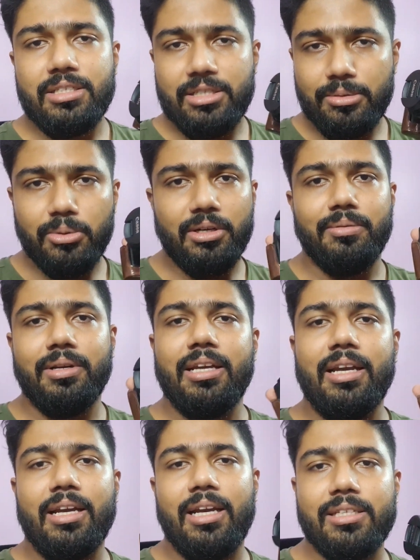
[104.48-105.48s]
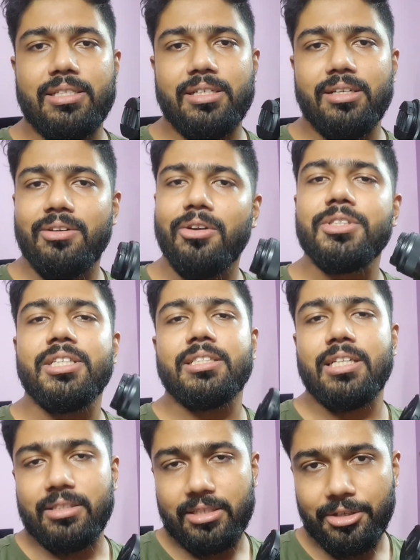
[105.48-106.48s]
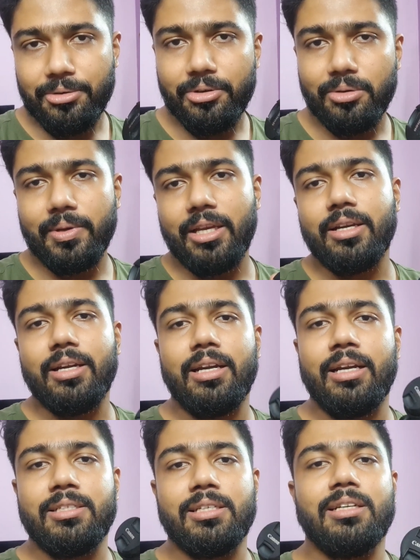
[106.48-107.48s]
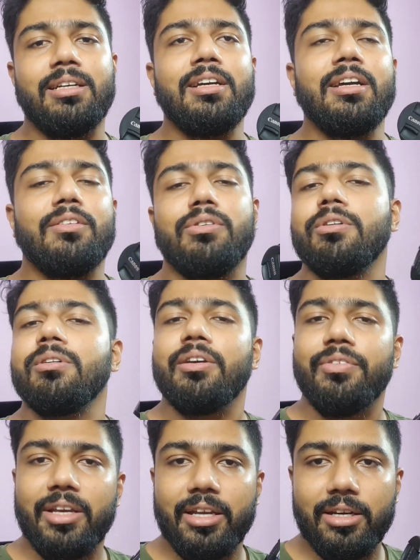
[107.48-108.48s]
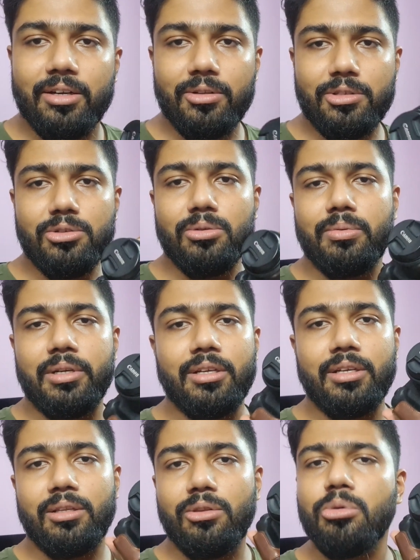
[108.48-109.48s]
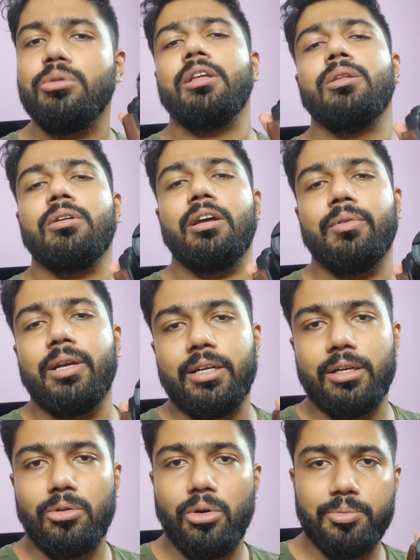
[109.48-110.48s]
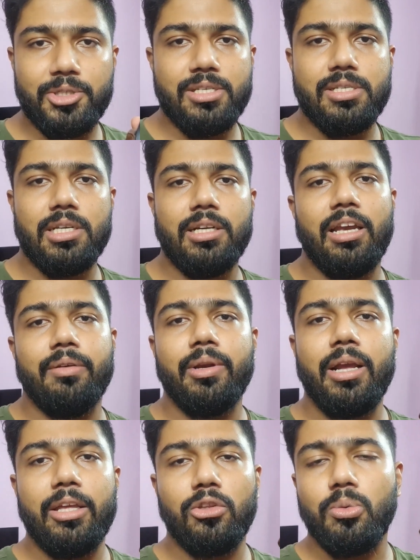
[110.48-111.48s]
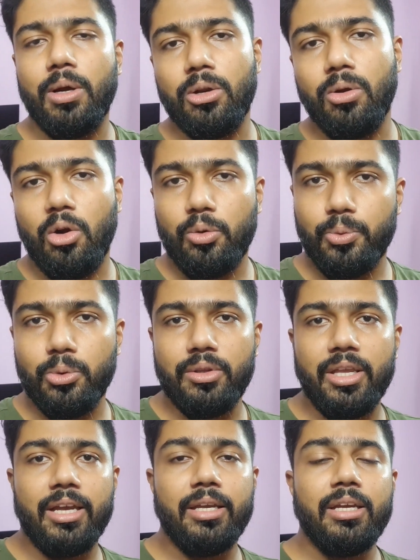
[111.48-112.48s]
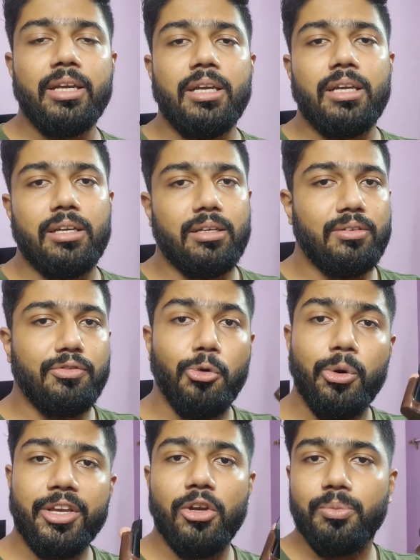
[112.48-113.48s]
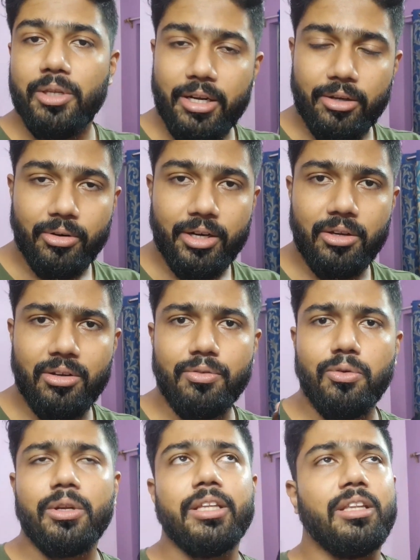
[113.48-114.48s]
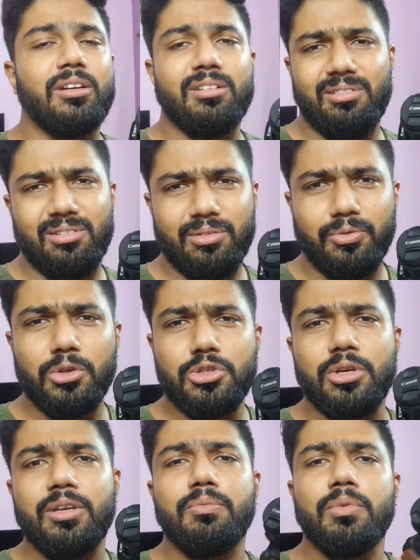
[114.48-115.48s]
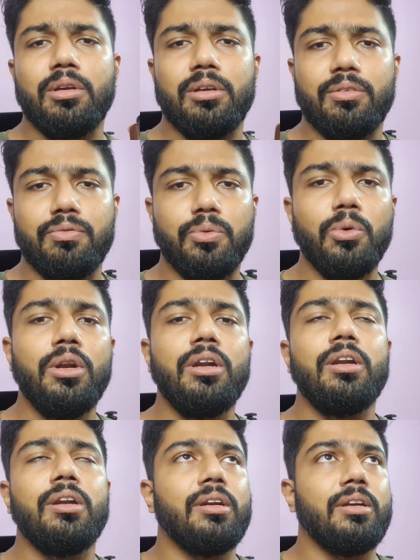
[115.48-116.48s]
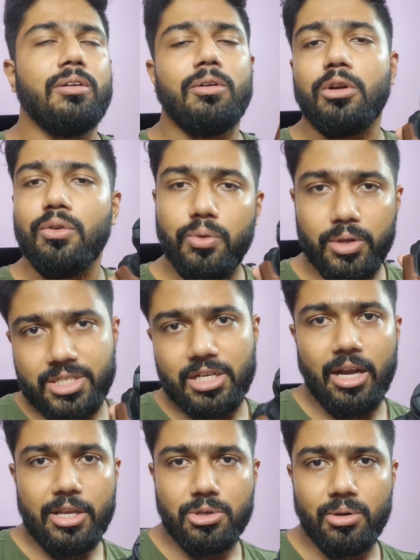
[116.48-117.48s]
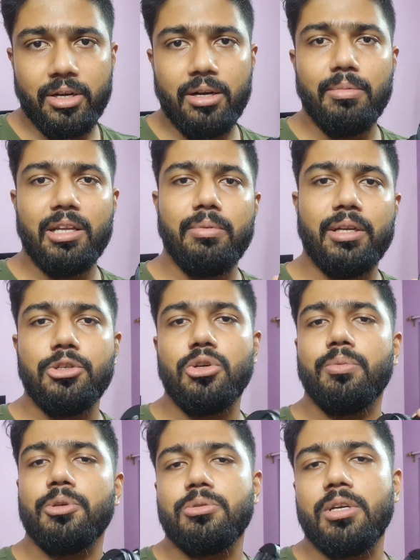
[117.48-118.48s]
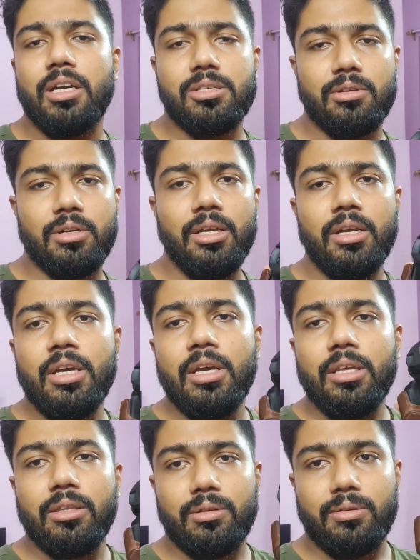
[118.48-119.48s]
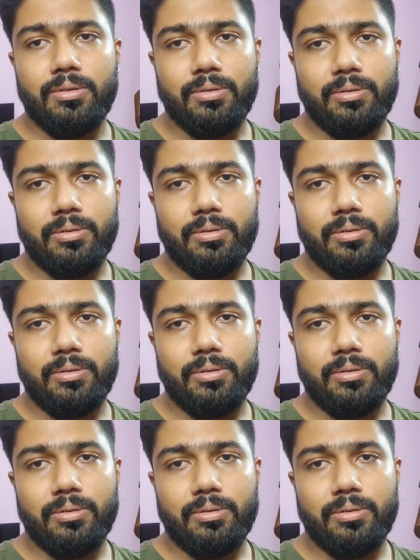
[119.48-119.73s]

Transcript: জীবনে মানে অ্যাজ আ নট জাস্ট অ্যাজ আ ইউটিউব ক্যারিয়ার অ্যাজ আ ফটোগ্রাফি ক্যারিয়ার অলসো মানে দুর্দান্ত ক্যামেরা একটা ক্রপ সেন্সার ক্যামেরা এত ভালো আউটপুট দেয় ফোর কে অবধি রেকর্ডিং হয় ফোর কেতে অফকোর্স ওই ফুল অটো ফোকাসটা কাজ করে না বাদ বাকি সব কিছুই কাজ করে তো